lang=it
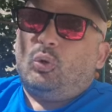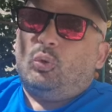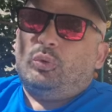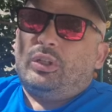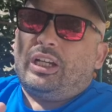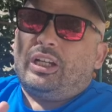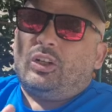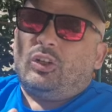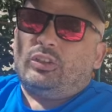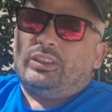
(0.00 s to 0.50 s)

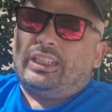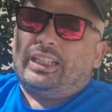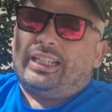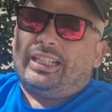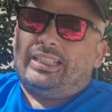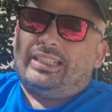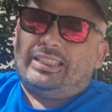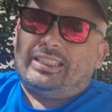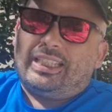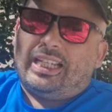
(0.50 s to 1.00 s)
una cosa che
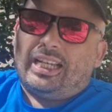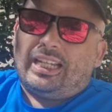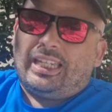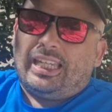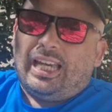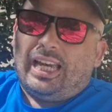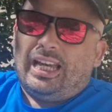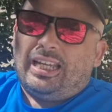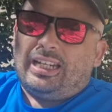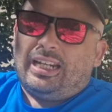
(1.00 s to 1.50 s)
sia
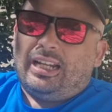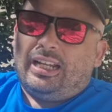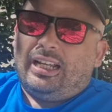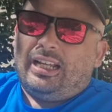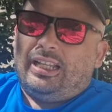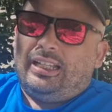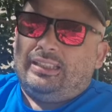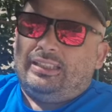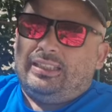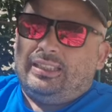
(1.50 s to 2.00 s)
chiara
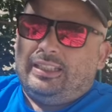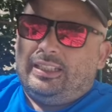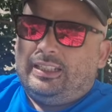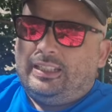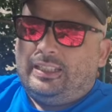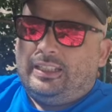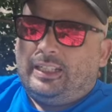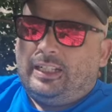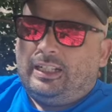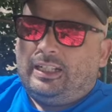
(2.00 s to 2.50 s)
e
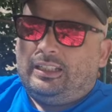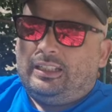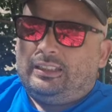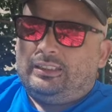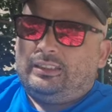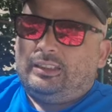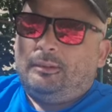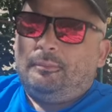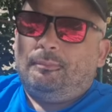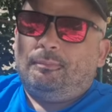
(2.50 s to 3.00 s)
delineata.
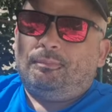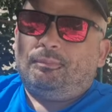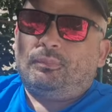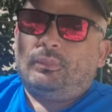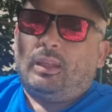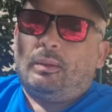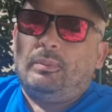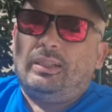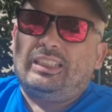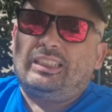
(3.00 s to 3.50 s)

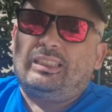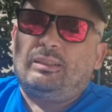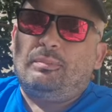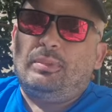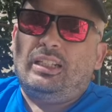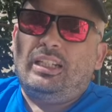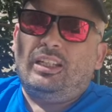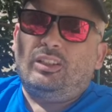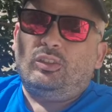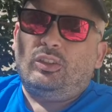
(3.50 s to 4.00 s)

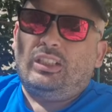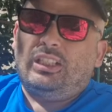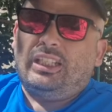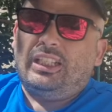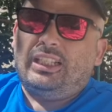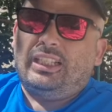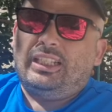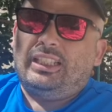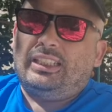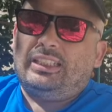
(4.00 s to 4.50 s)
Massimiliano
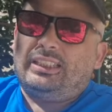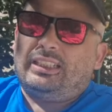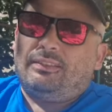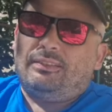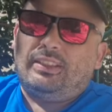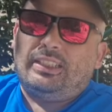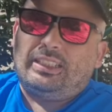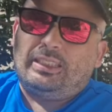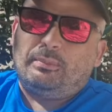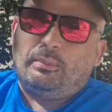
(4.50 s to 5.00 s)
Allegri, se
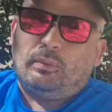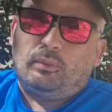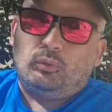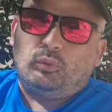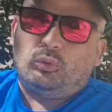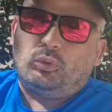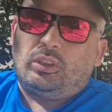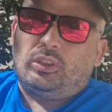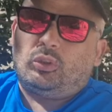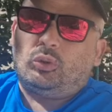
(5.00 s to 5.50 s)
avessimo
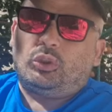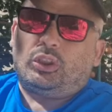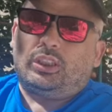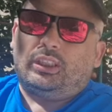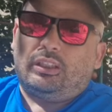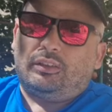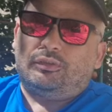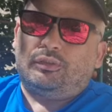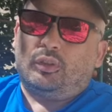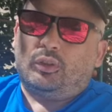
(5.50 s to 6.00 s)
avuto una
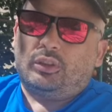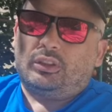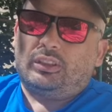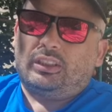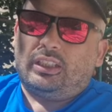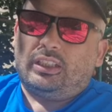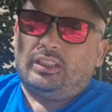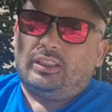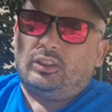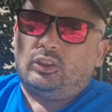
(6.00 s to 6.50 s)
società
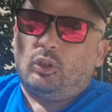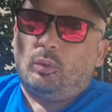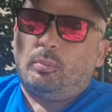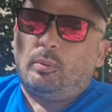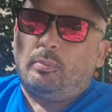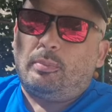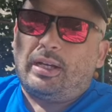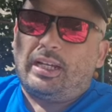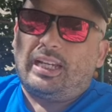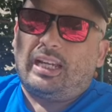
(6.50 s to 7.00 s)
forte dopo
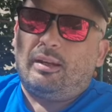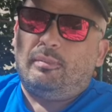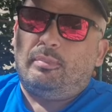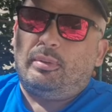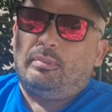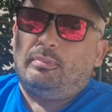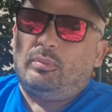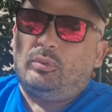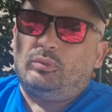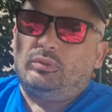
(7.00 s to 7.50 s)
Maccabi e
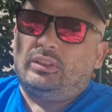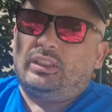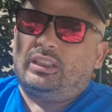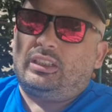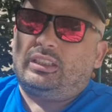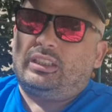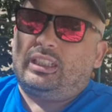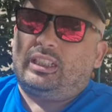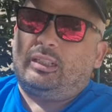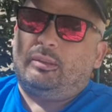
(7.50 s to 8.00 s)
Monza,
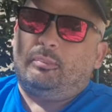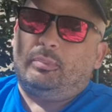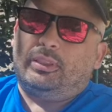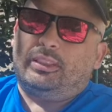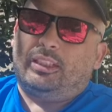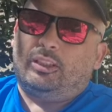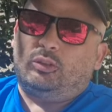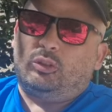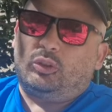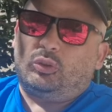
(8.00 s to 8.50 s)
sarebbe
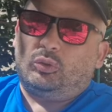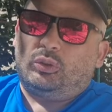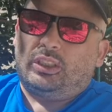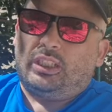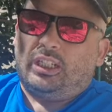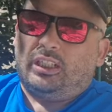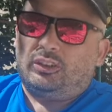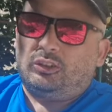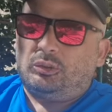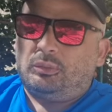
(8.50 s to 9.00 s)
stato
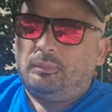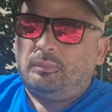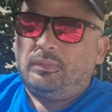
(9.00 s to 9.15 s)
esonerato.